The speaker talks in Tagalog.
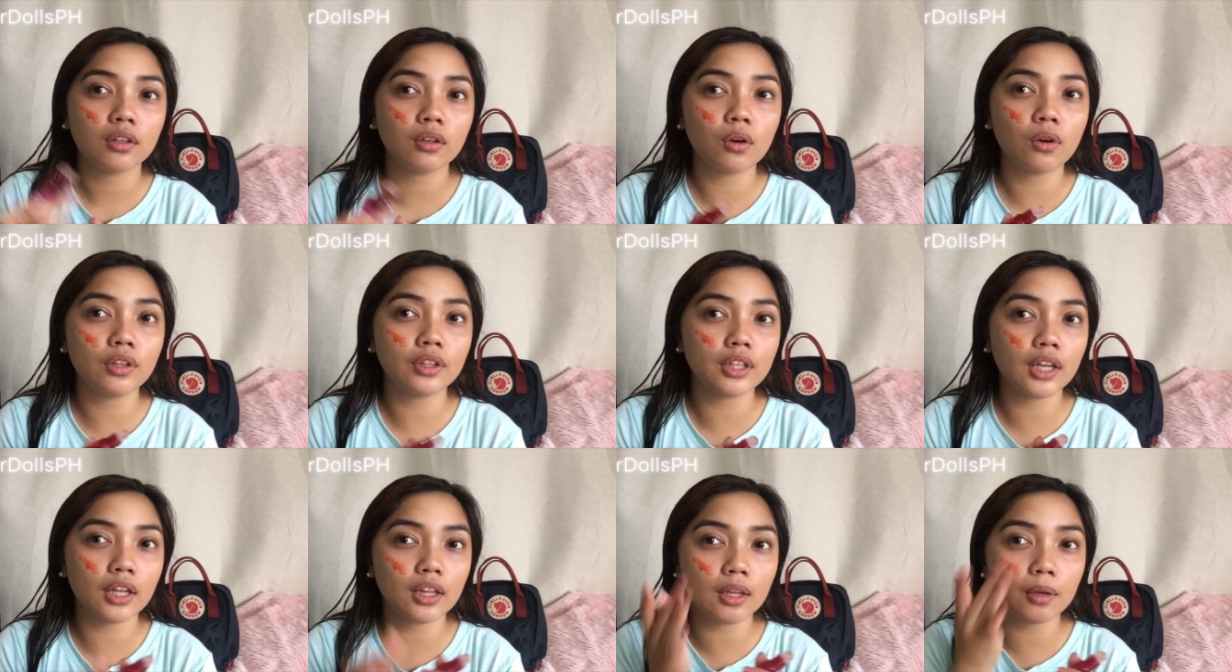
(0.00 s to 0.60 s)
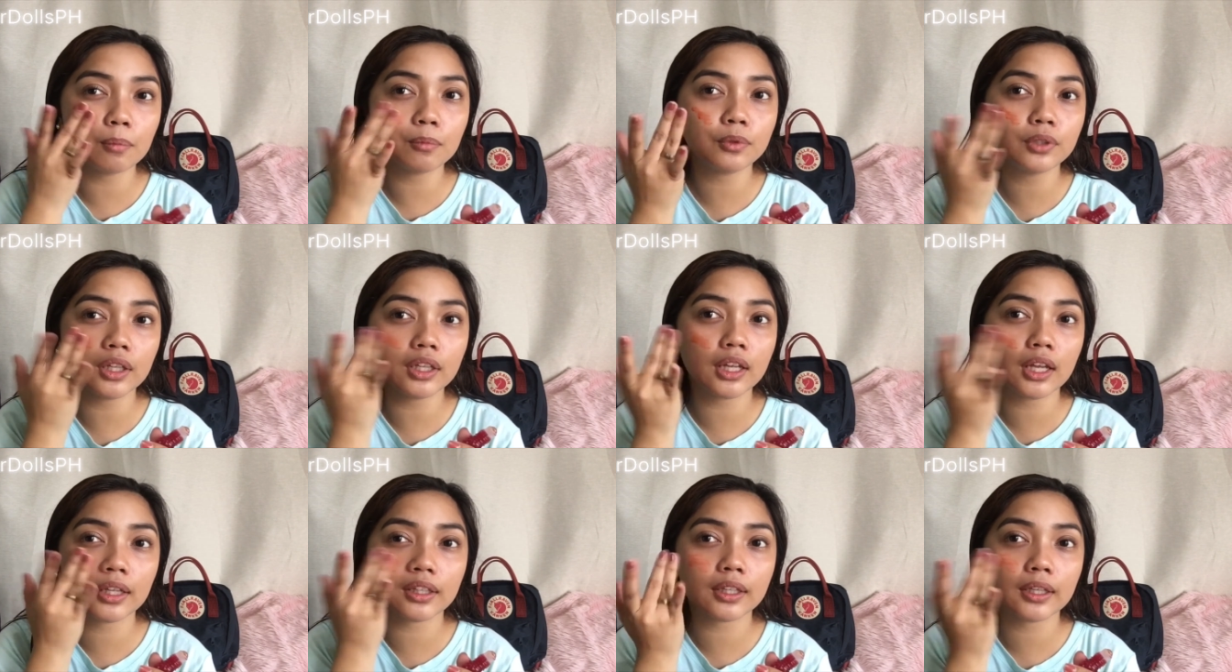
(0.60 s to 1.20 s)
Kontian lang
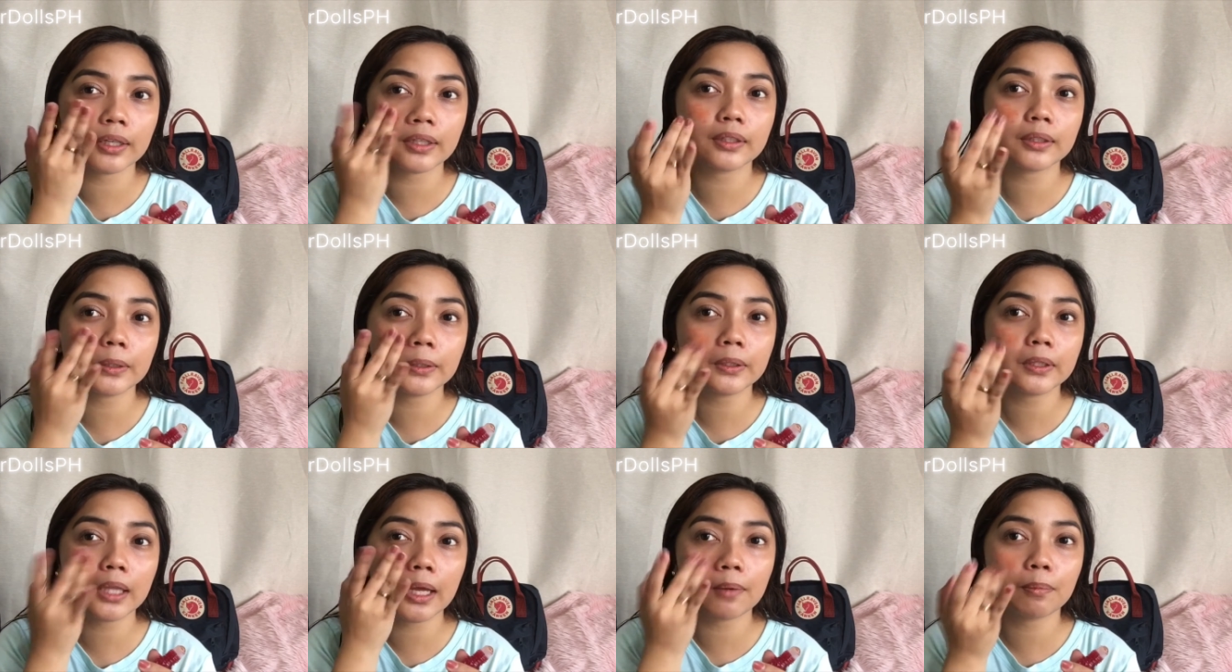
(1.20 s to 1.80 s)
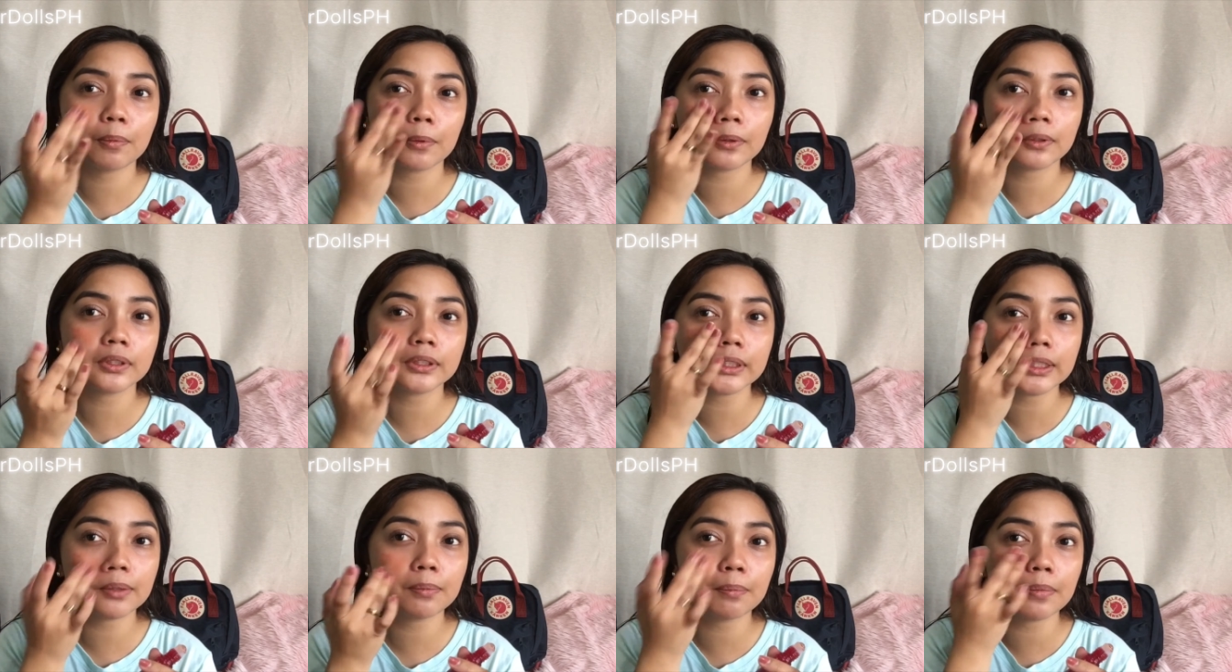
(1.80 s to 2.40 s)
muna natin, tapos
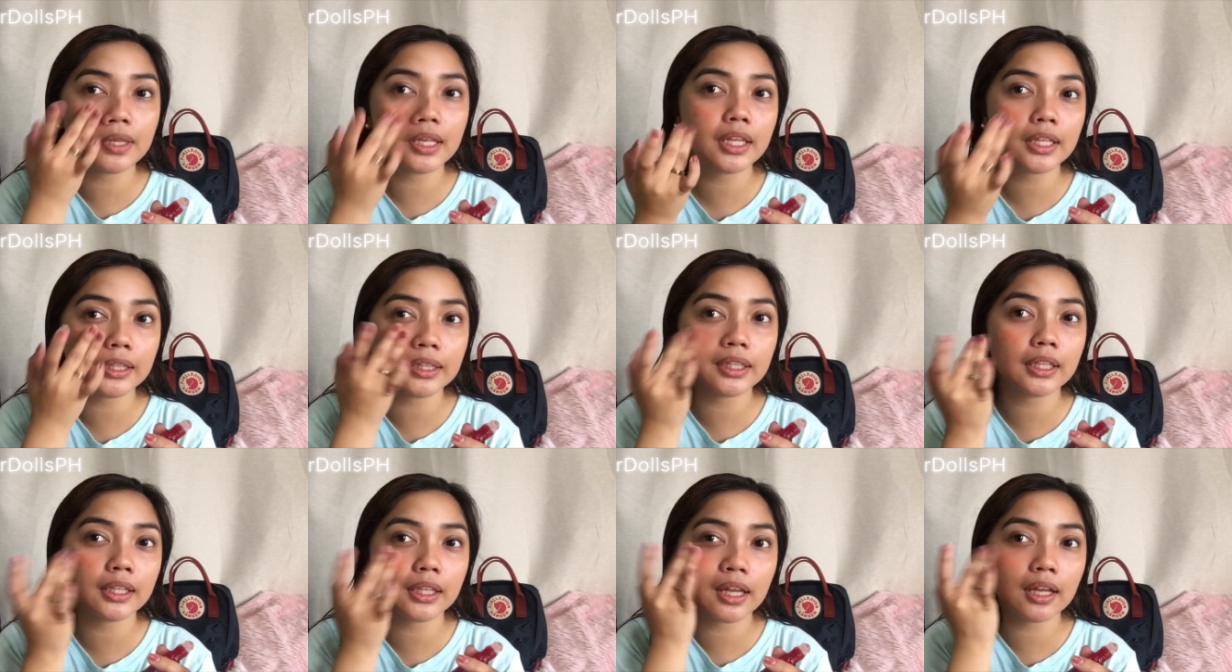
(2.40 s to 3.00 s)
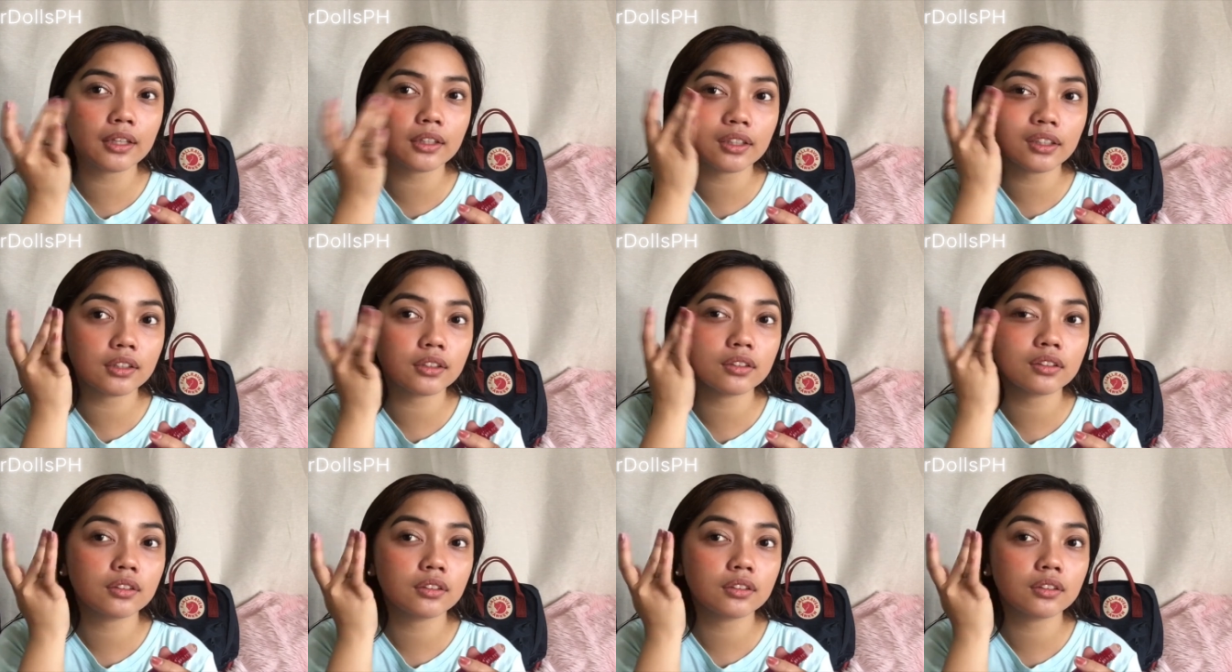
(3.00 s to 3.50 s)
i-blend na natin.